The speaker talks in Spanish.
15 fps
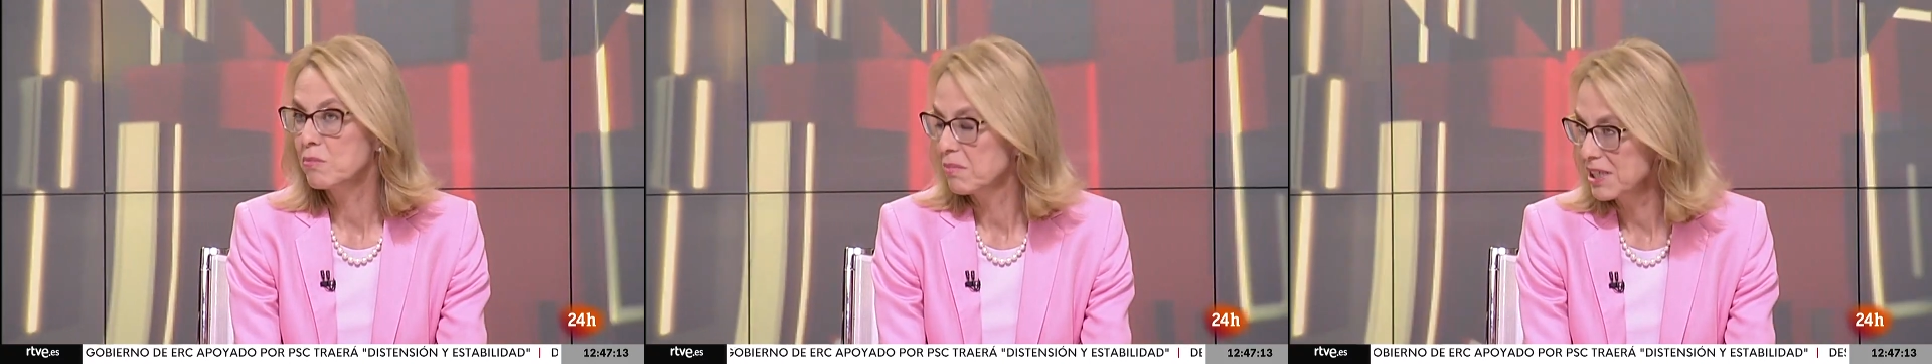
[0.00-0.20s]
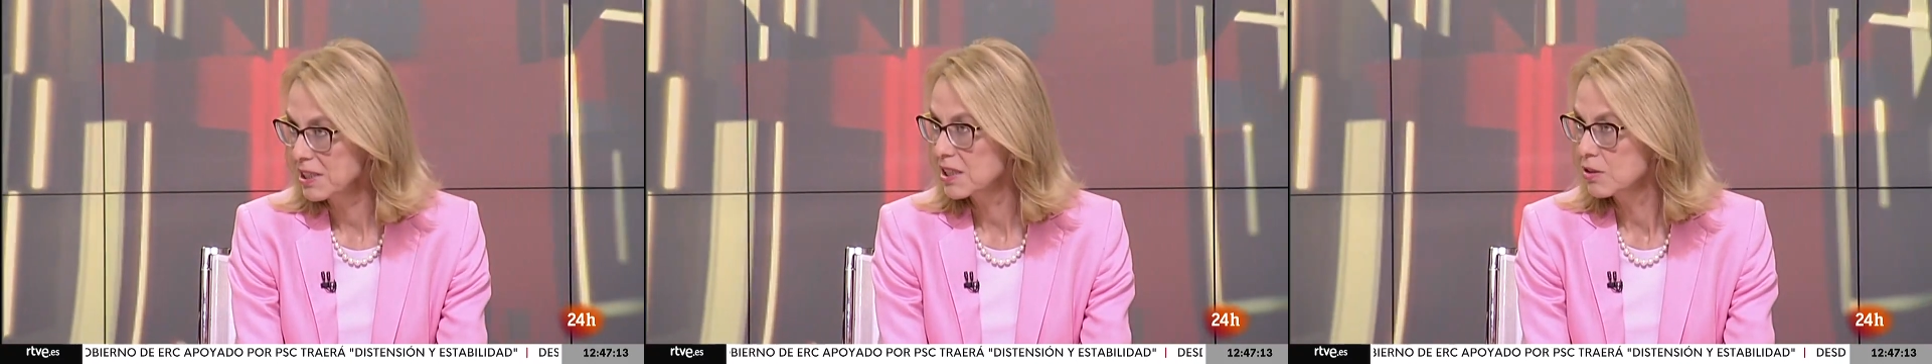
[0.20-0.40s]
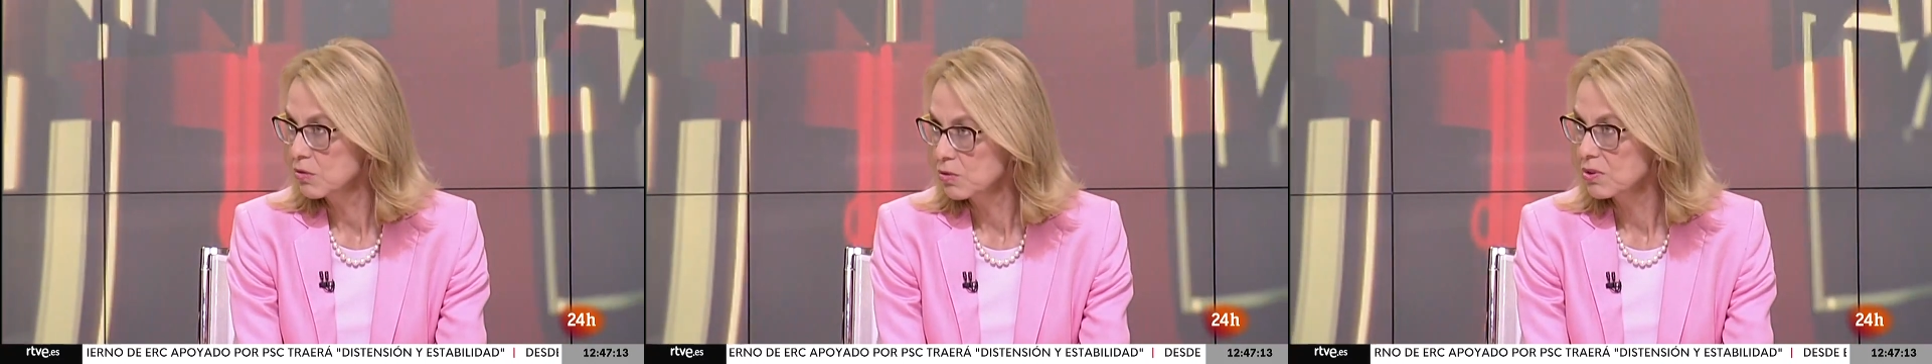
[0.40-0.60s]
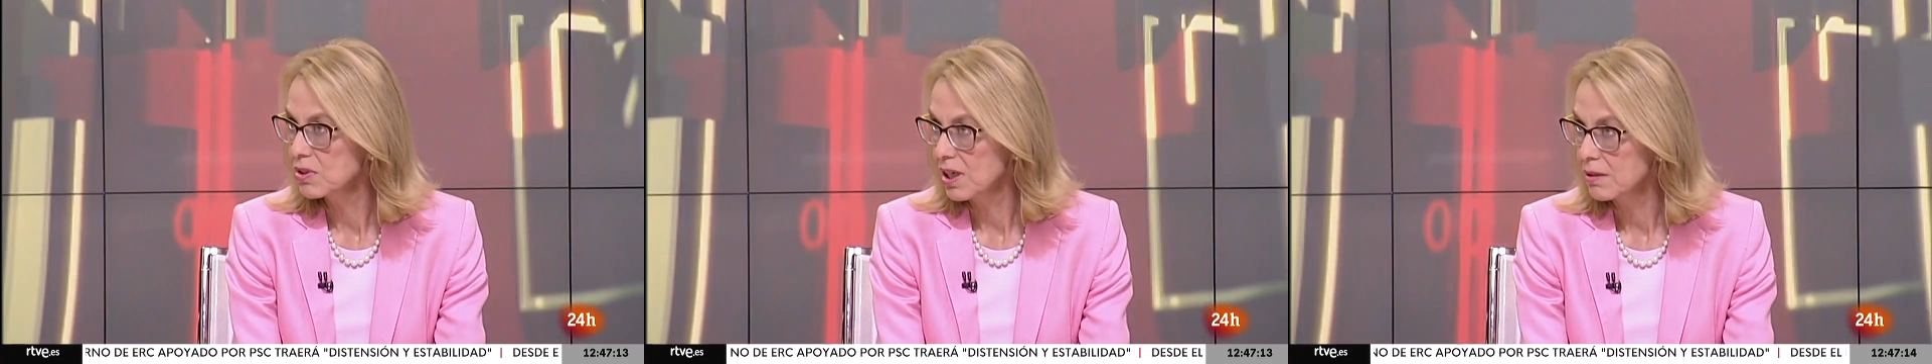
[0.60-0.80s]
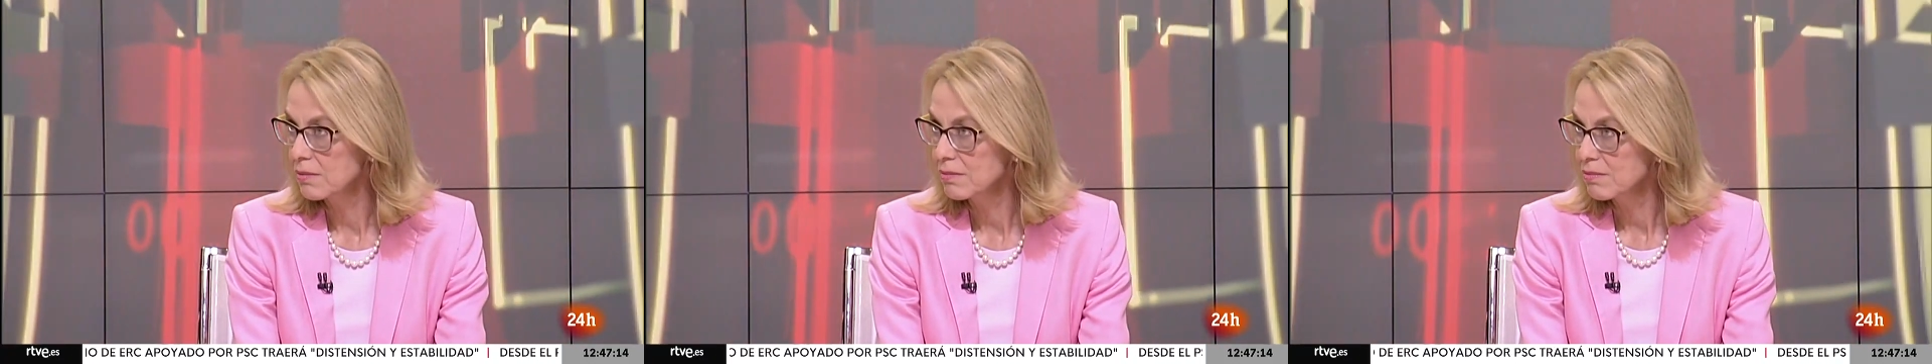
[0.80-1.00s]
más que
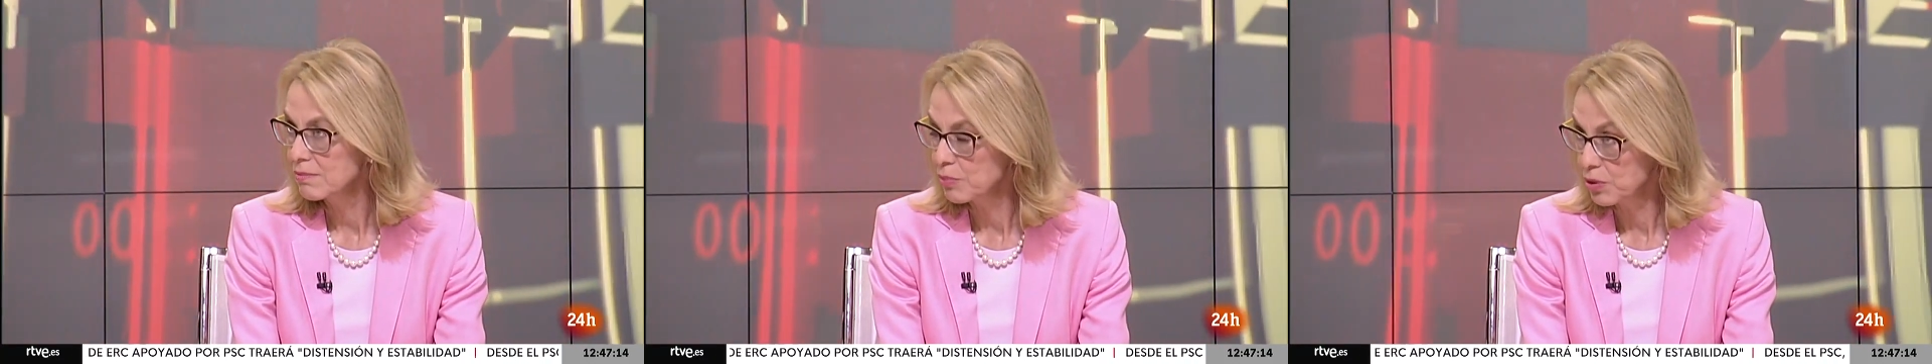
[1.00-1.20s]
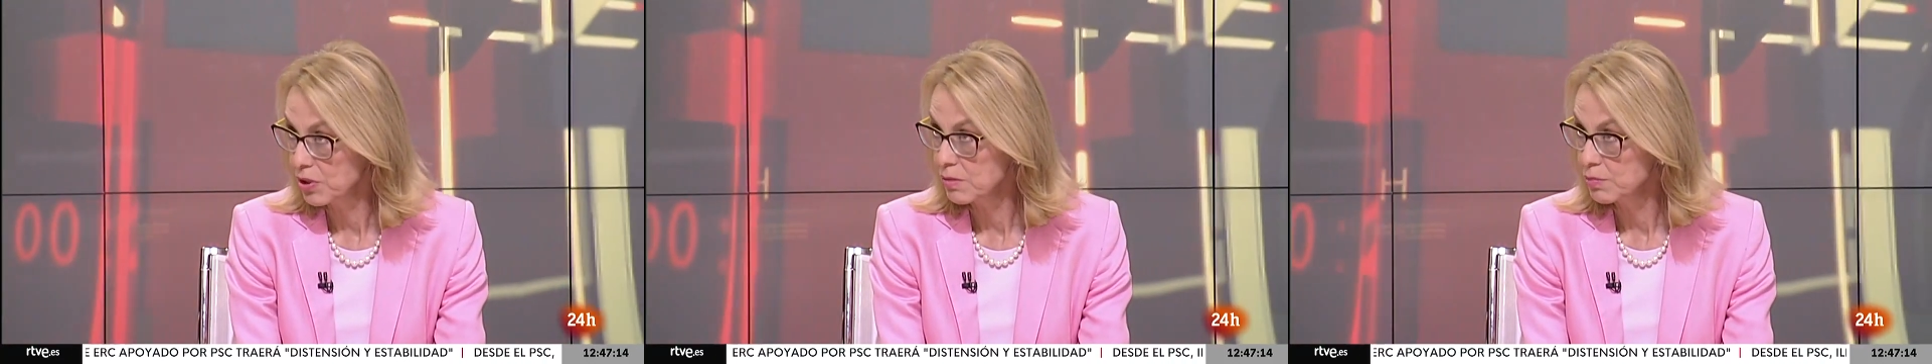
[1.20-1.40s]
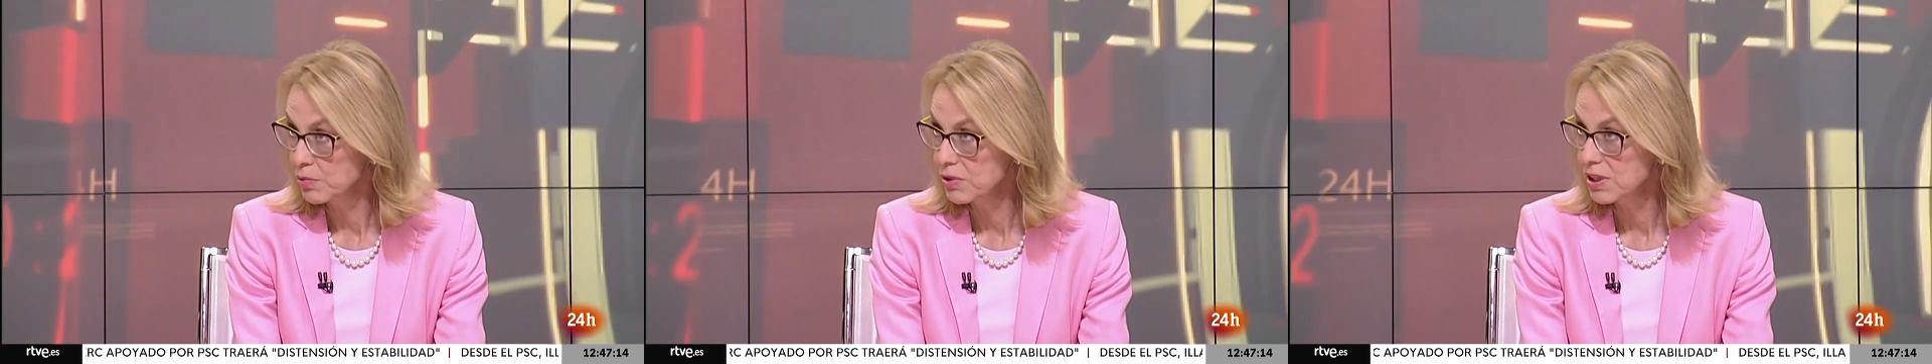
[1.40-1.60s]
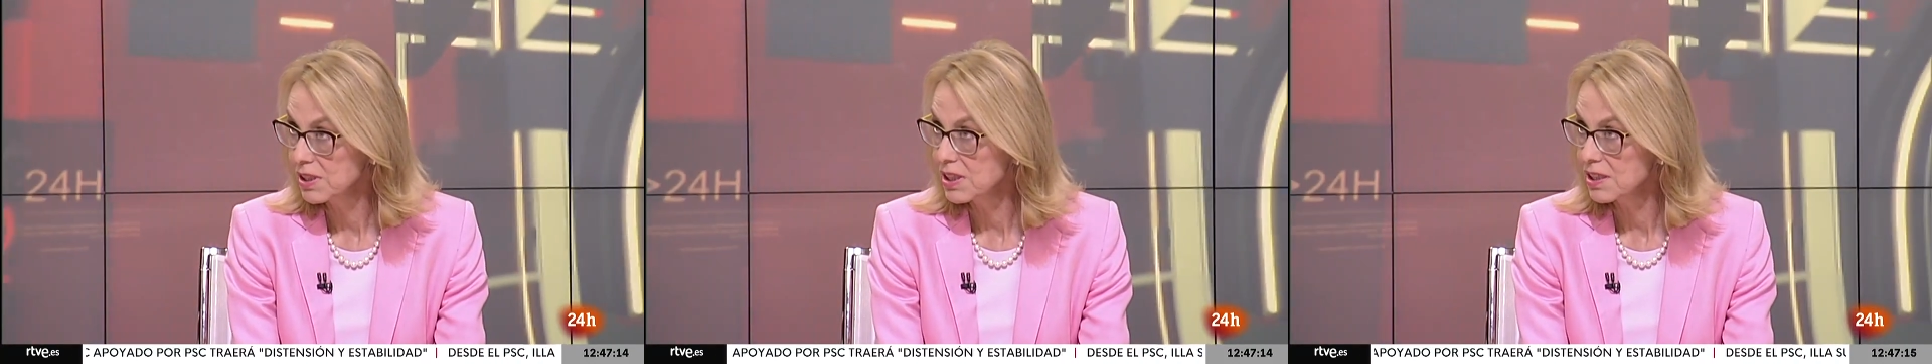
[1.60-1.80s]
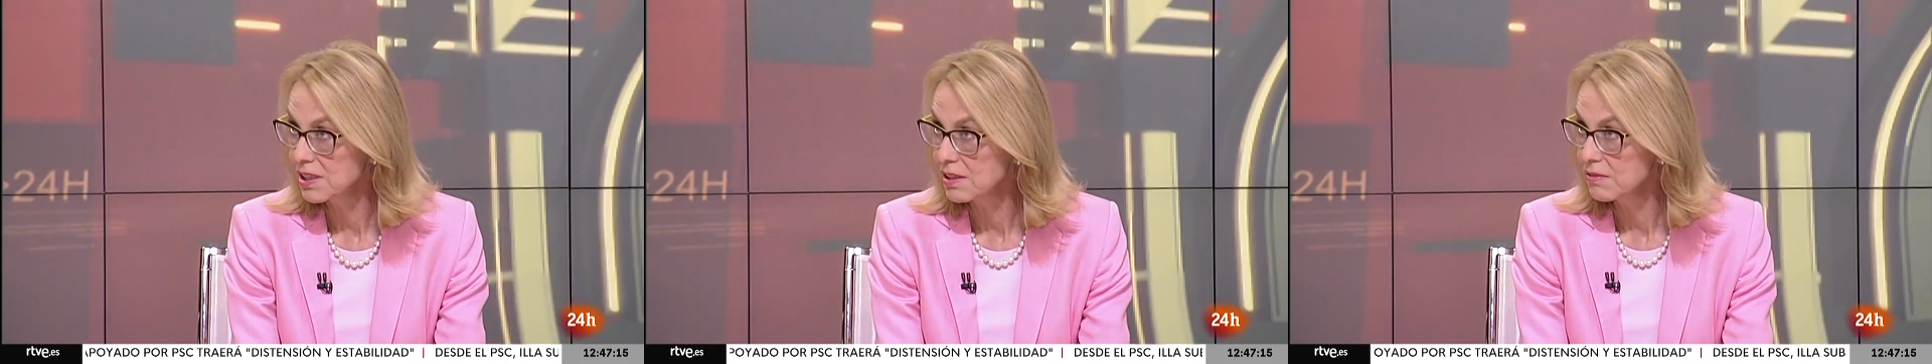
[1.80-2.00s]
nunca, porque Putin
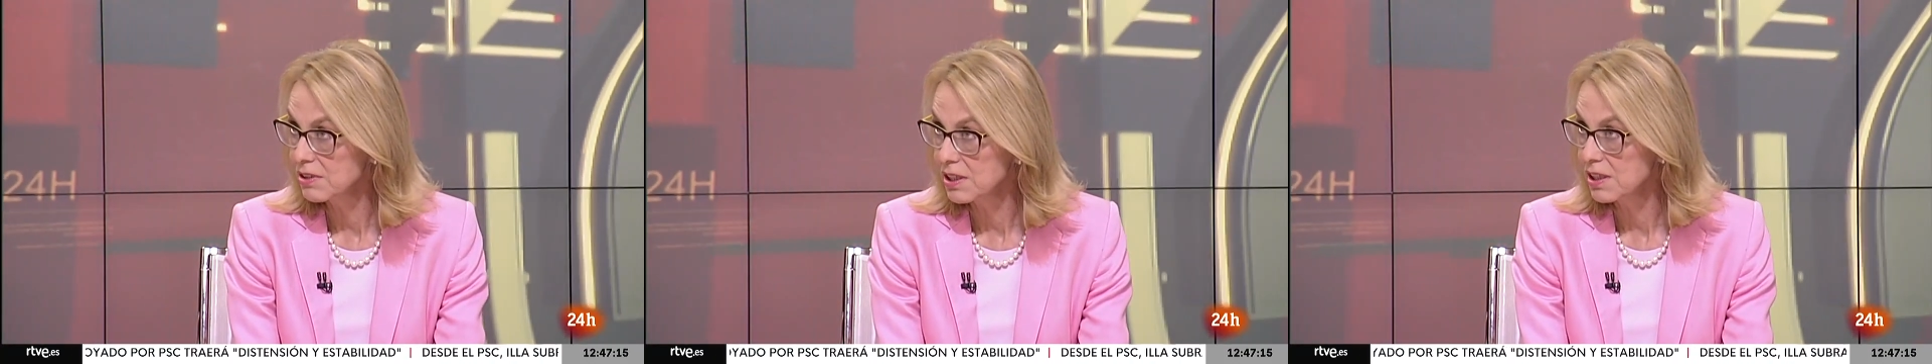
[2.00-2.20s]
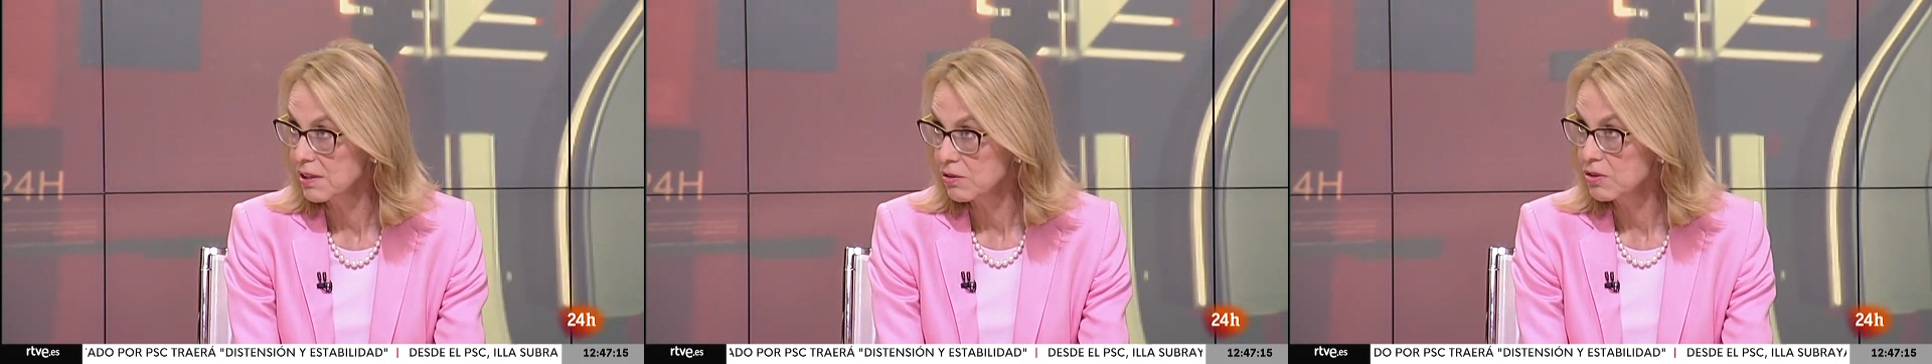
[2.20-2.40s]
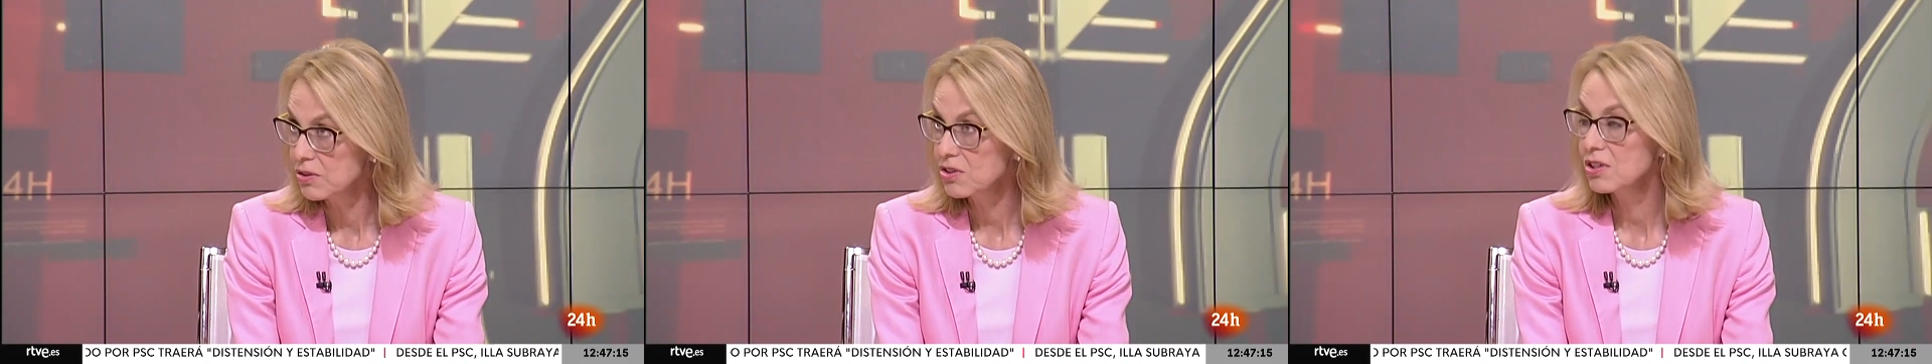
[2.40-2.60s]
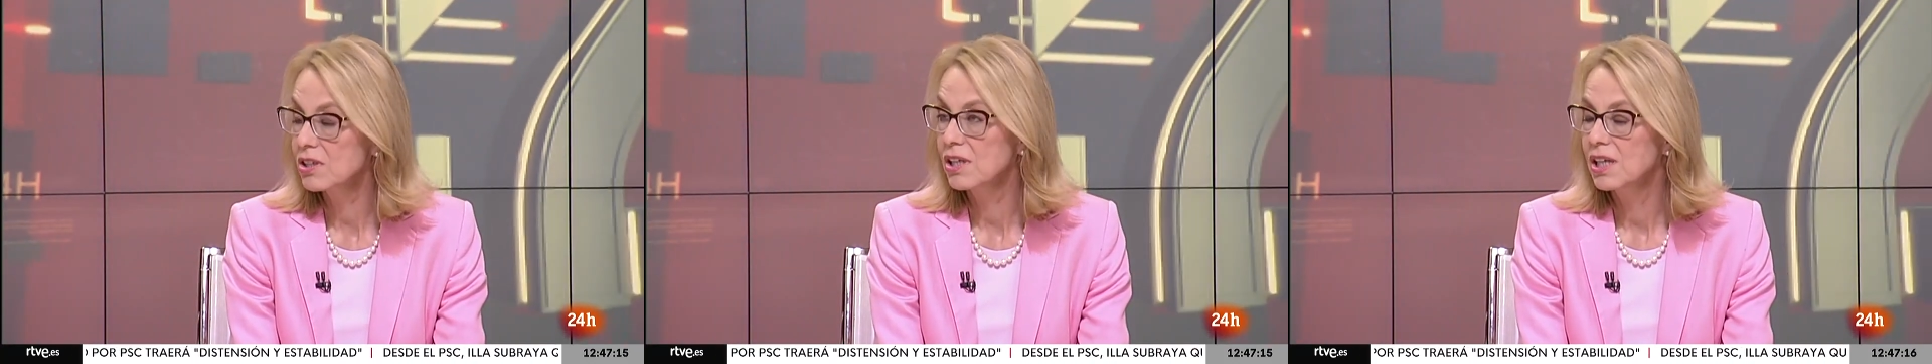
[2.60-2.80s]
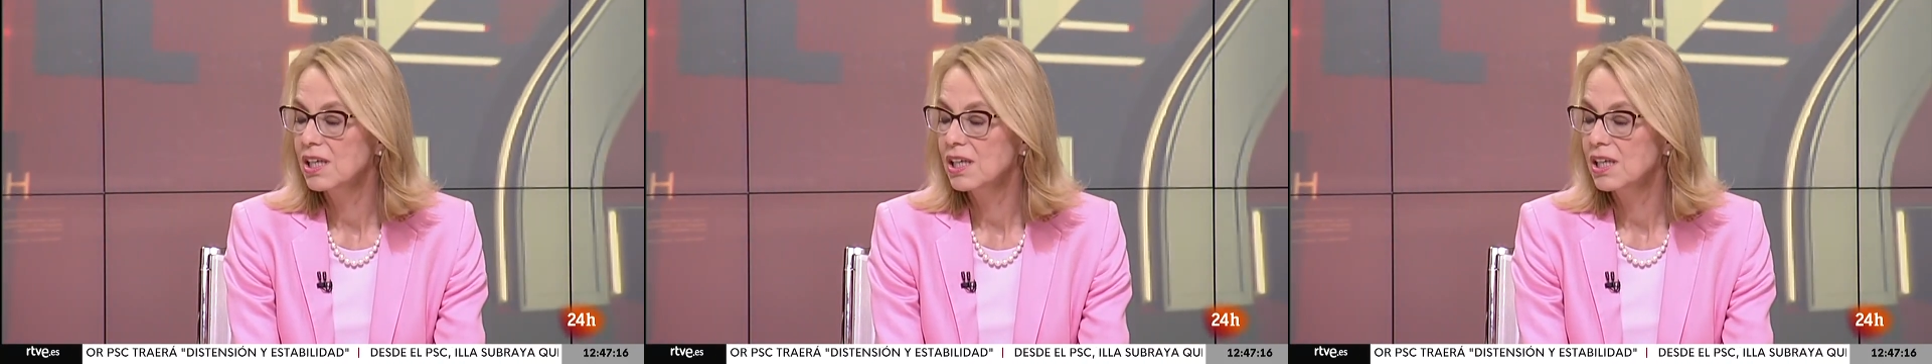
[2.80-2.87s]
quiere dividirnos,